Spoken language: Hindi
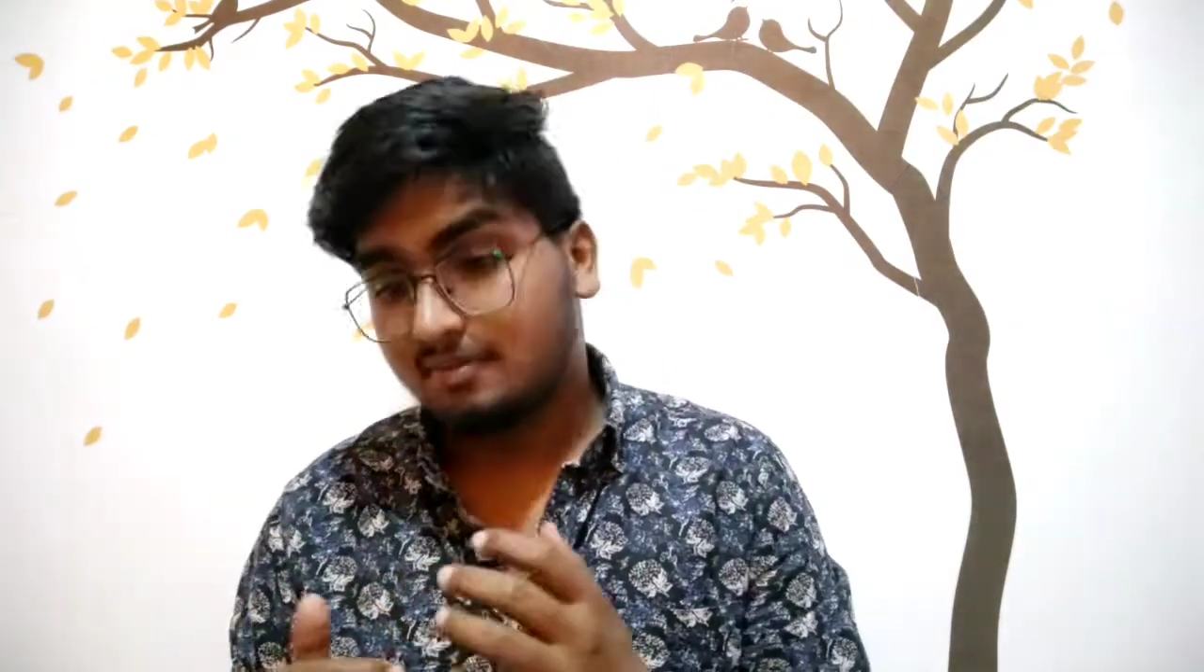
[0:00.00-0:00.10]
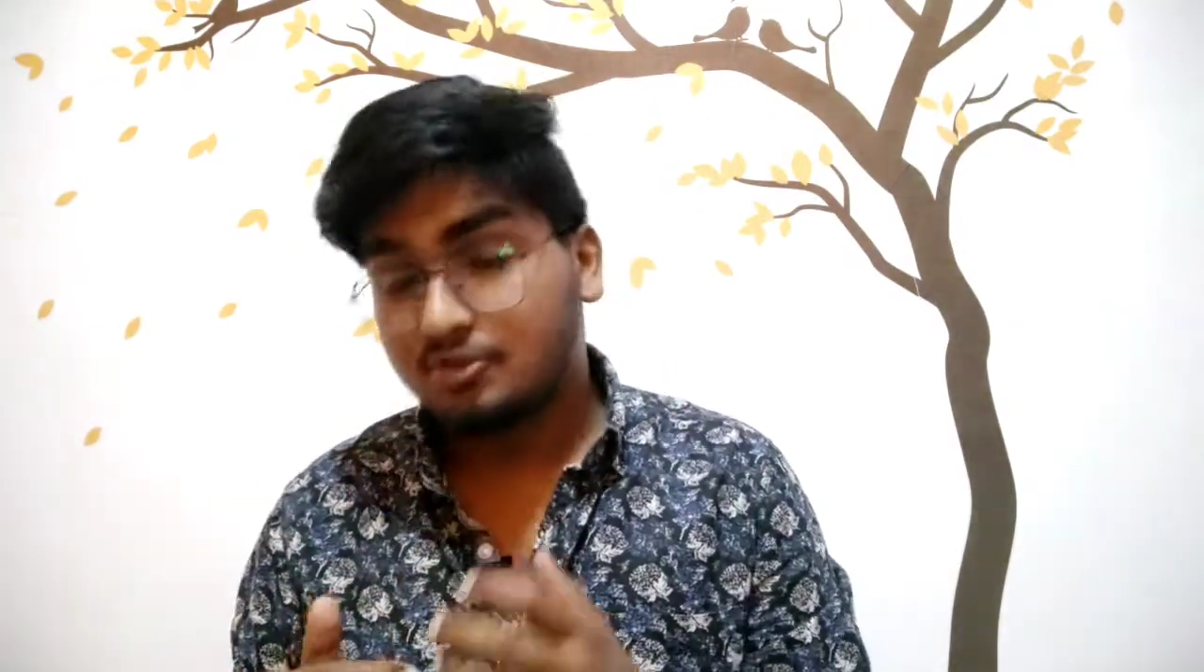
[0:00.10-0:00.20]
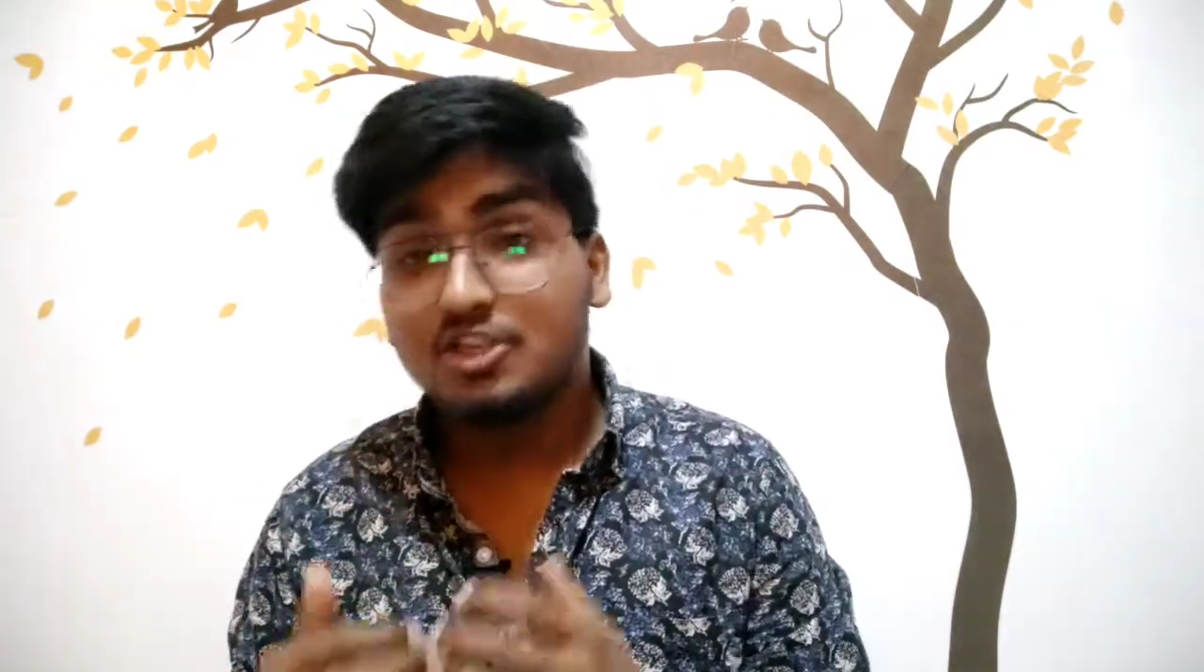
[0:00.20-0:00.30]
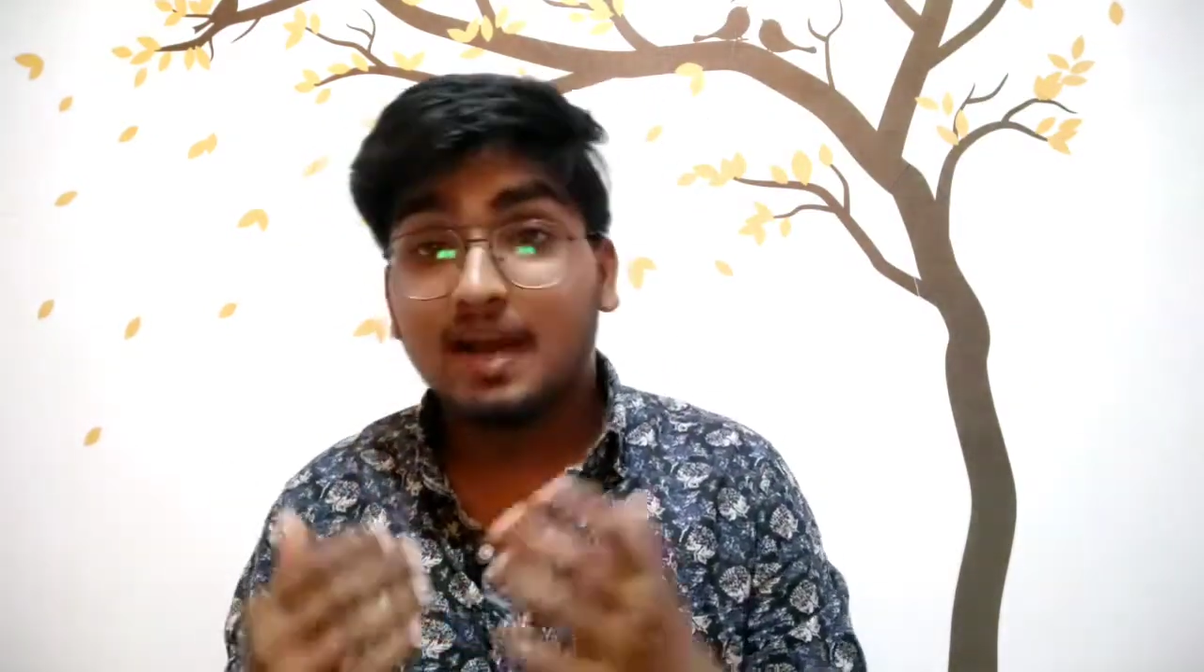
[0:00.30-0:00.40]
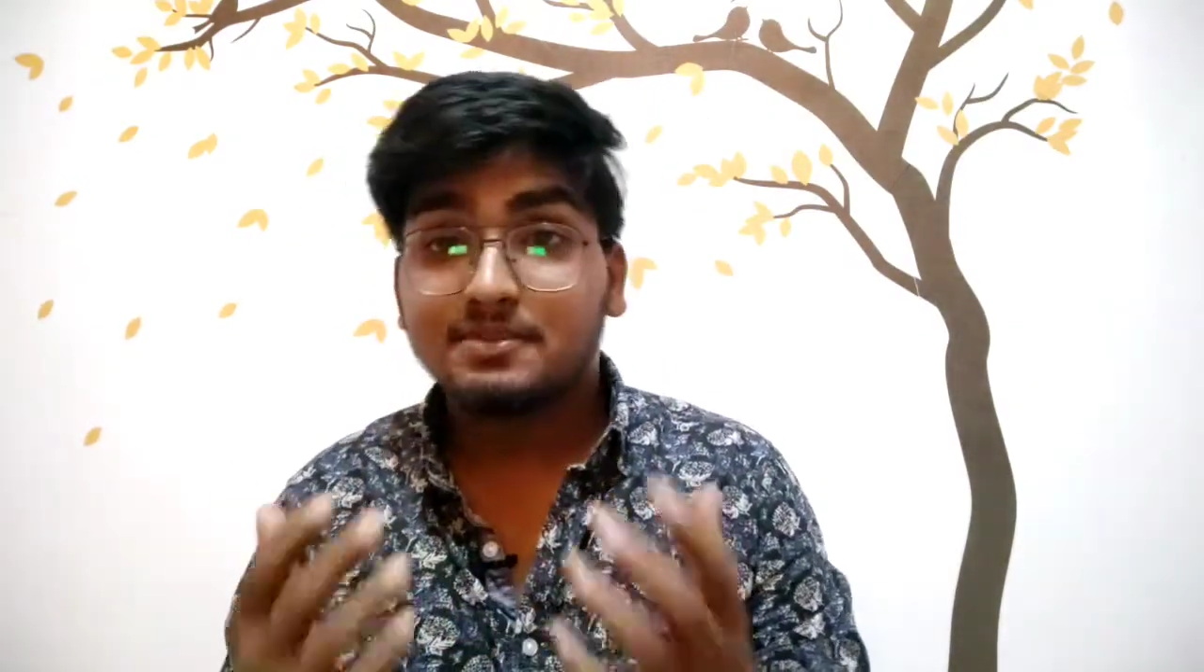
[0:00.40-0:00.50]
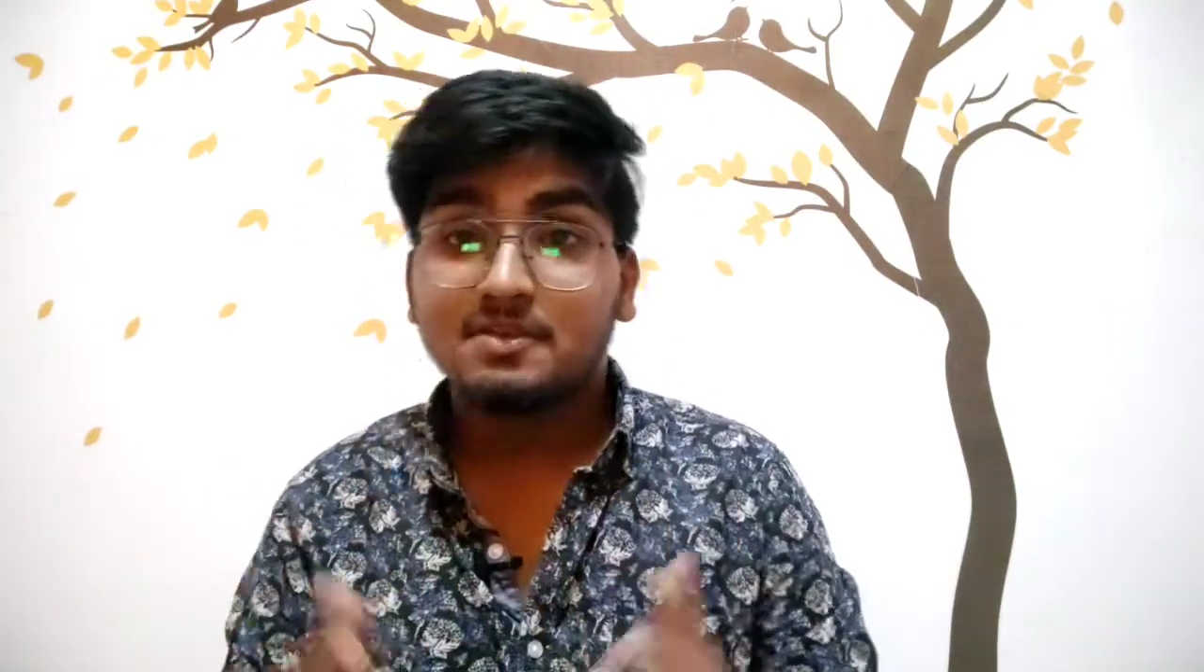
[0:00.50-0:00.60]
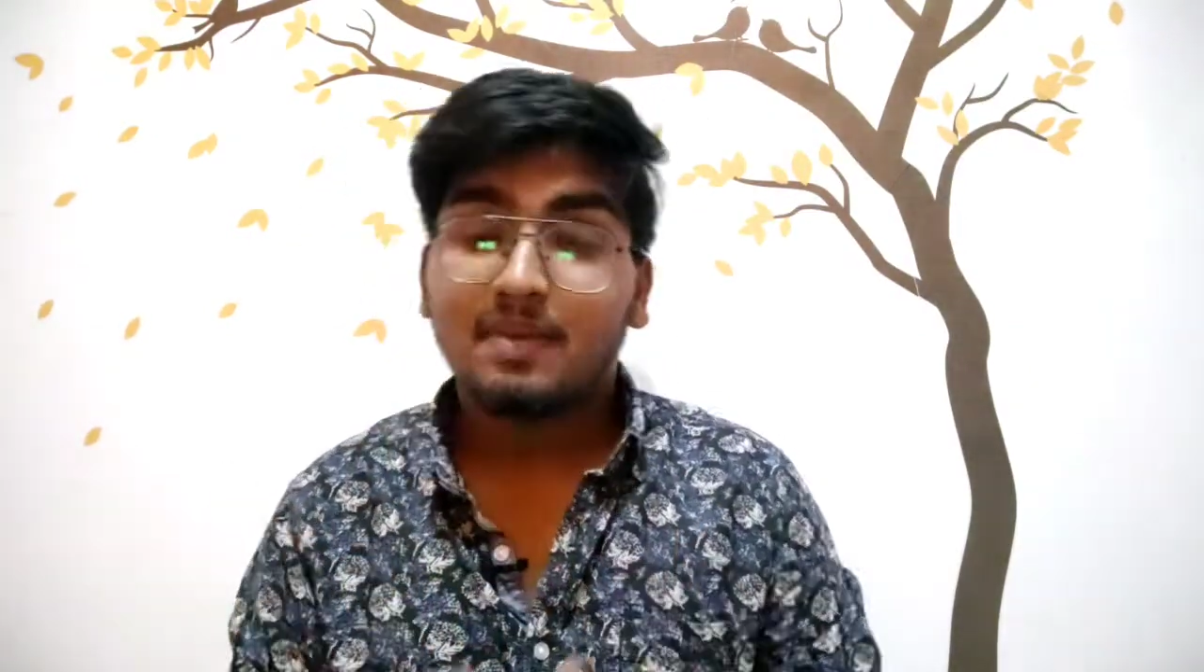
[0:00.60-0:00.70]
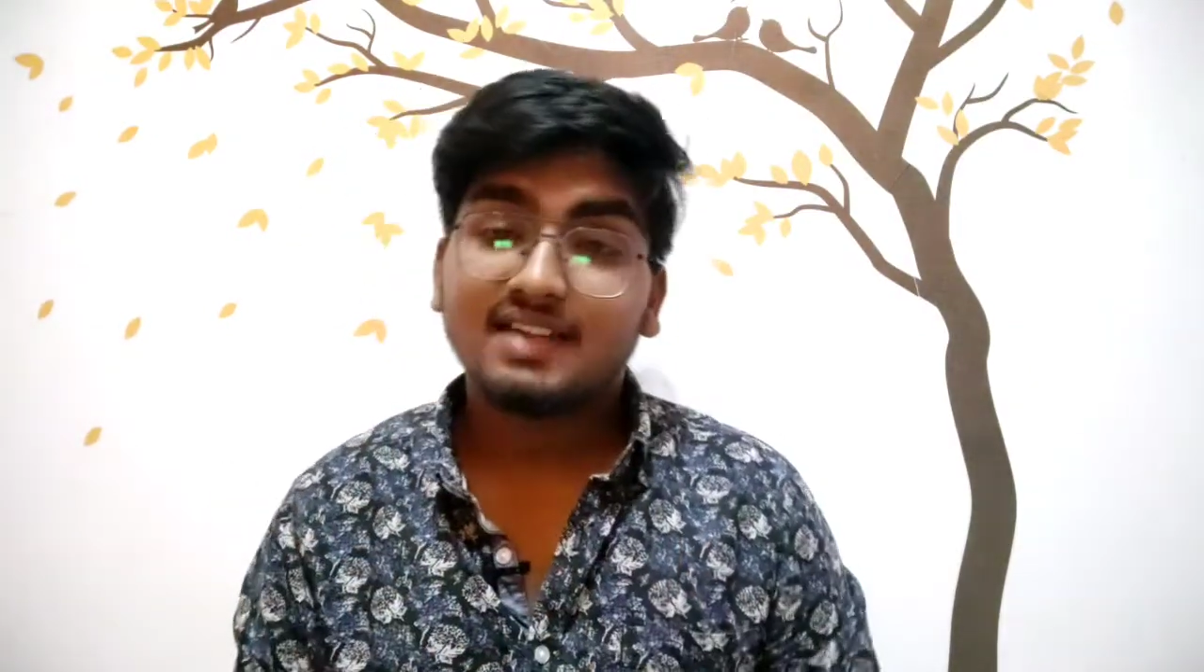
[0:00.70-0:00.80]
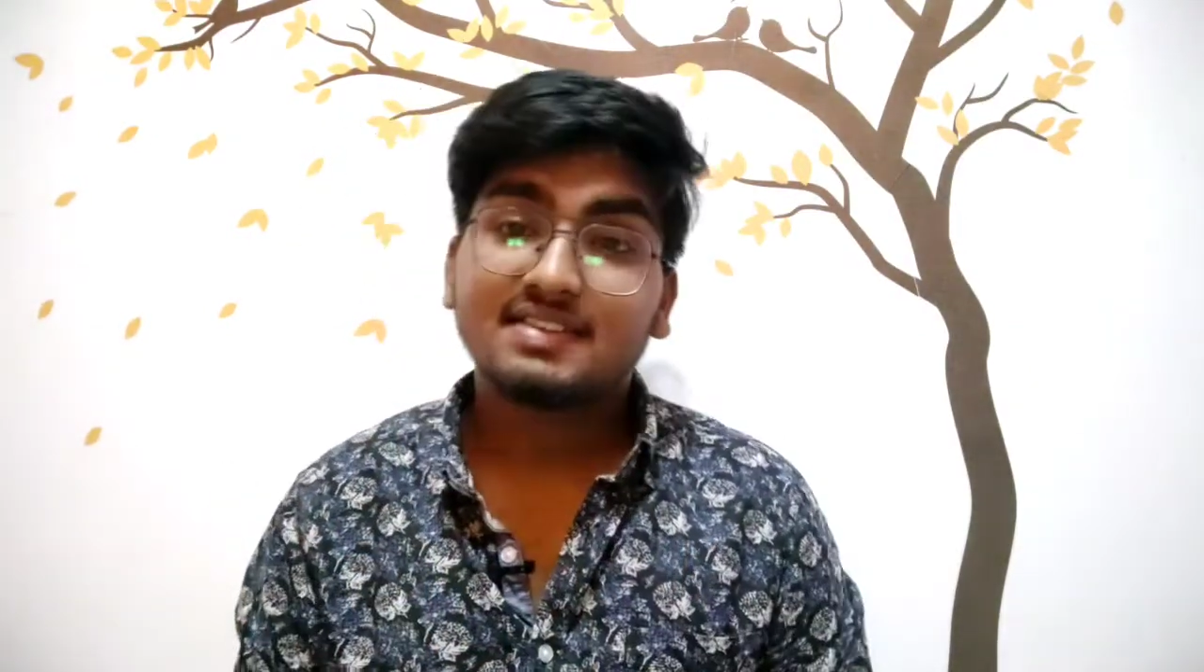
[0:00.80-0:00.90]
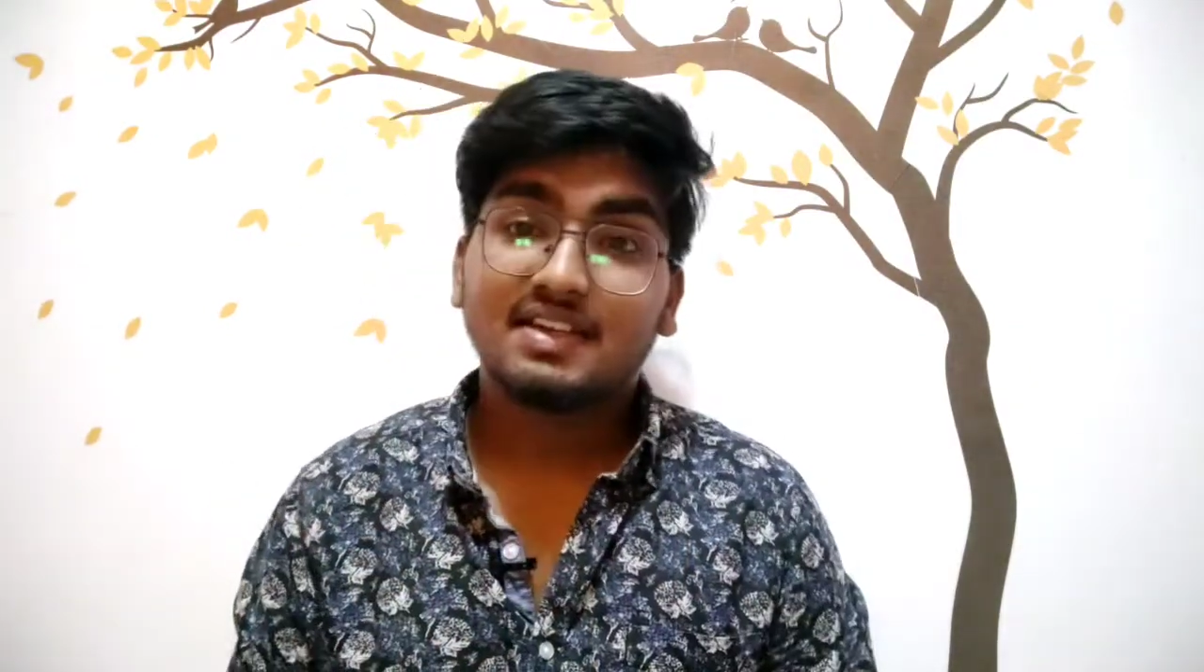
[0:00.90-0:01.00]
मुझे आपसे बात